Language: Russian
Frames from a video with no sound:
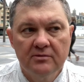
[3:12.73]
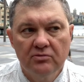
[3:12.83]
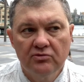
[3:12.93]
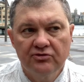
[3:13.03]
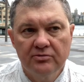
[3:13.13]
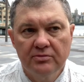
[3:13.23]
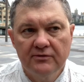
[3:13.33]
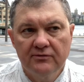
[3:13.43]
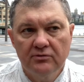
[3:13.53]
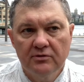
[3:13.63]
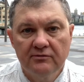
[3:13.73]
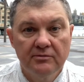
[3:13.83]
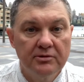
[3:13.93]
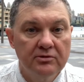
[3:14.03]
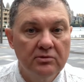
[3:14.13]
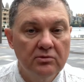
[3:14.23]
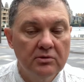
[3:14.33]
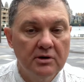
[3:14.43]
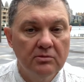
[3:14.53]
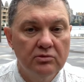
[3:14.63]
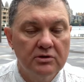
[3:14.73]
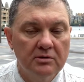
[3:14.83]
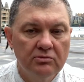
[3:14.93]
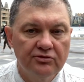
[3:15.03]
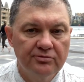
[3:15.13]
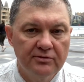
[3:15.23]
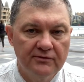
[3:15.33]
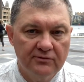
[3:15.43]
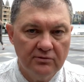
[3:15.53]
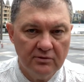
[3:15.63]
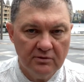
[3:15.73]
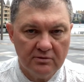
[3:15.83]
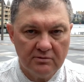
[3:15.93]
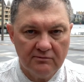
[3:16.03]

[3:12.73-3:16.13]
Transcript: может быть, стоит выбрать другую работу, а может быть, стоит